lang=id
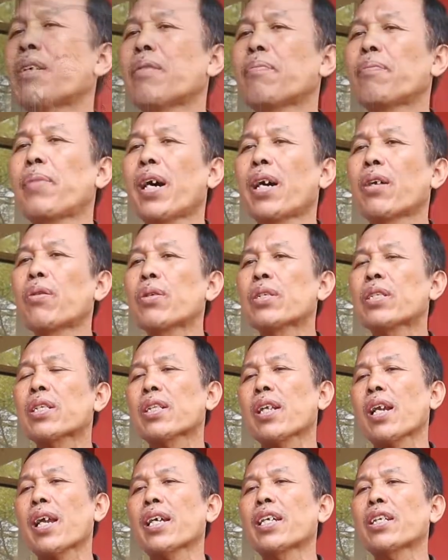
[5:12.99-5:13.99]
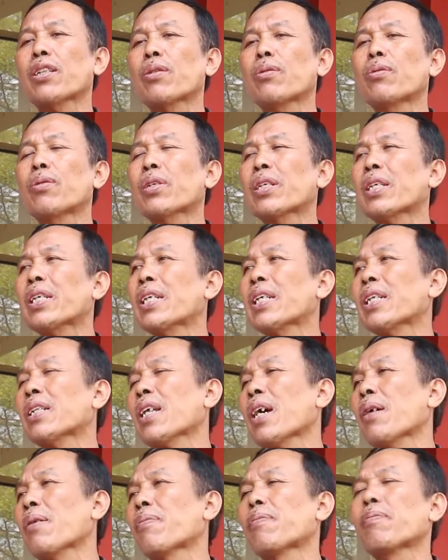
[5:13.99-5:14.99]
Baru setelah itu
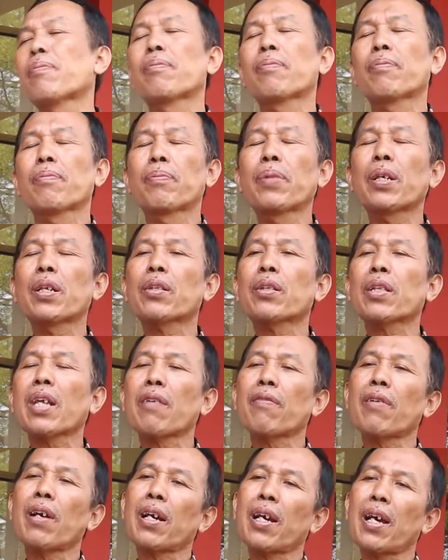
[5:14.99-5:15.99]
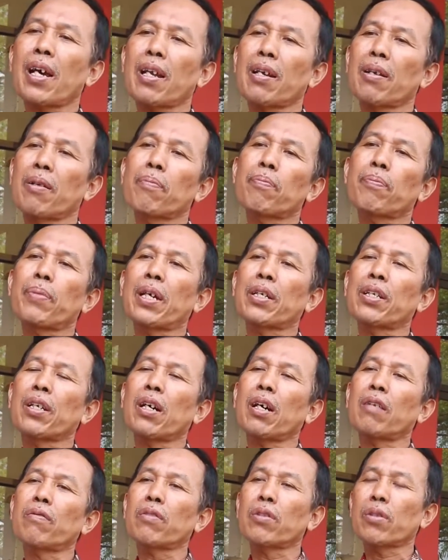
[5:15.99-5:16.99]
kita bertawakal pada
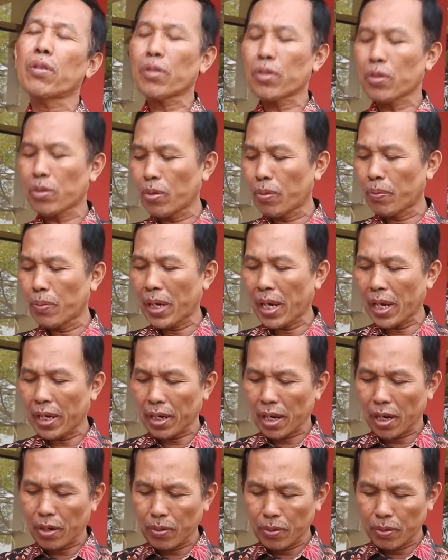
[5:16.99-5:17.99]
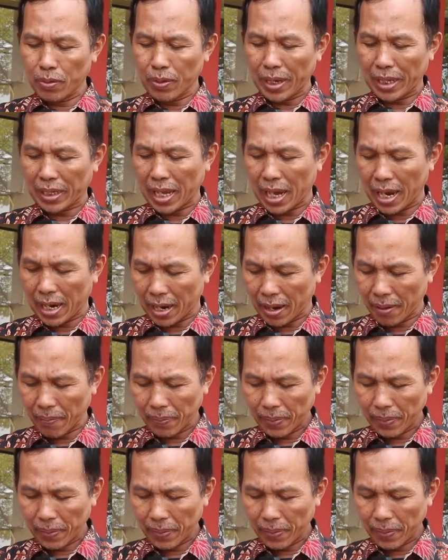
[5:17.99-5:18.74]
Allah Subhanahu wa taala.